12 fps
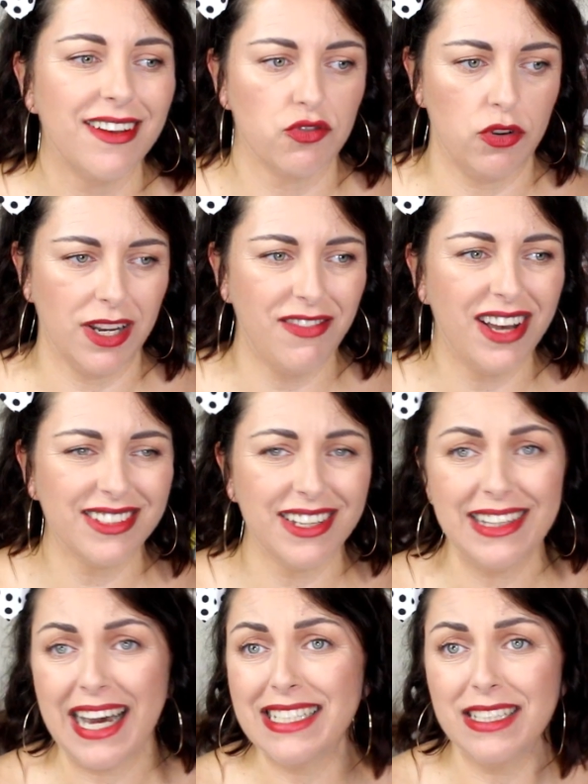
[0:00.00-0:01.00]
sono arrivata
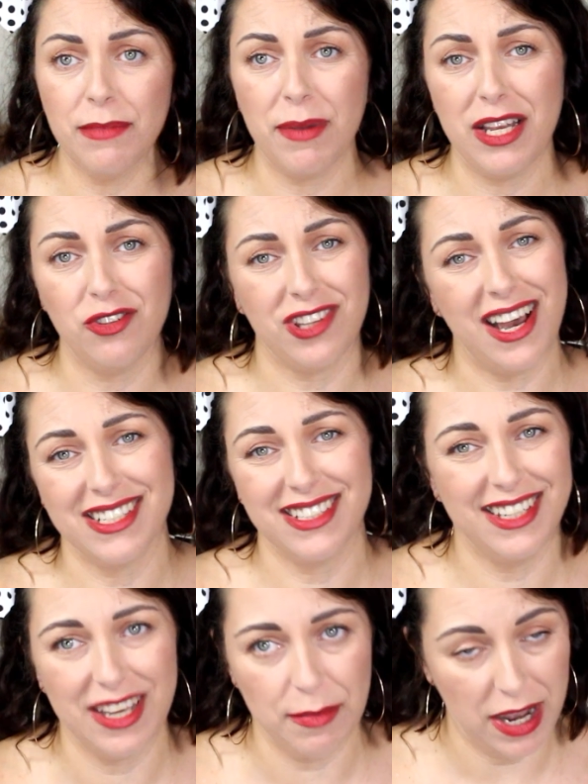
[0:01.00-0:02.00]
tardi ma meglio
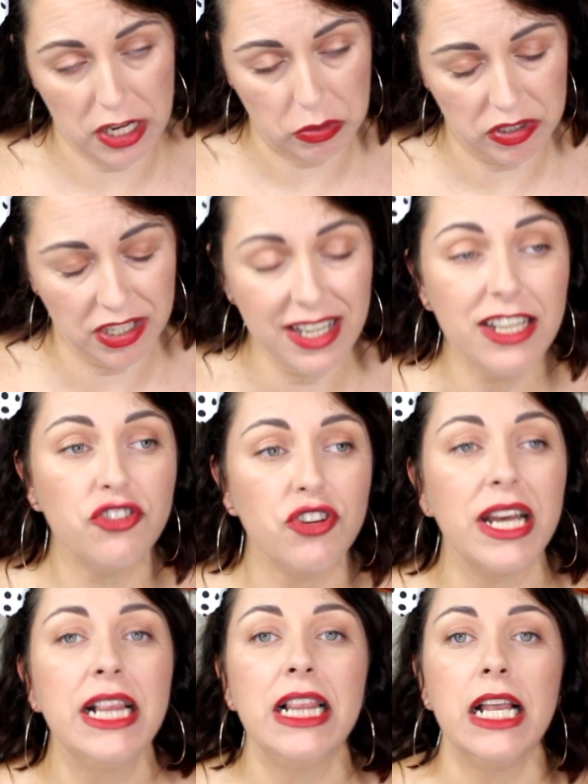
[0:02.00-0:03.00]
tardi che mai come si dice